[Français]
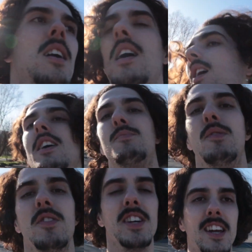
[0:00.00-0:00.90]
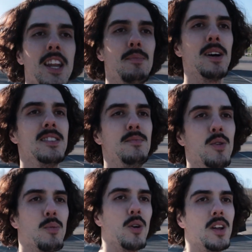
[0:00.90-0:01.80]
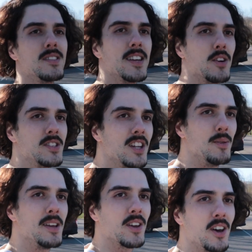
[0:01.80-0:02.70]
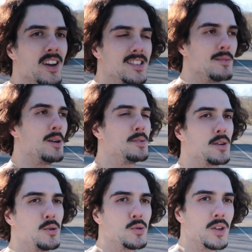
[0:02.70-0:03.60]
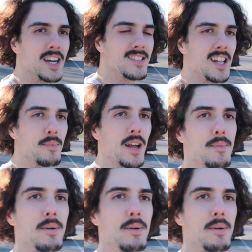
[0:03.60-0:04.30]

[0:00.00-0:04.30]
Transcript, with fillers: Alors ah, là, je peux vous dire qu'il est parti pour prendre un 50 km/h. Il s'est mis un petit coup sur le casque, il a pris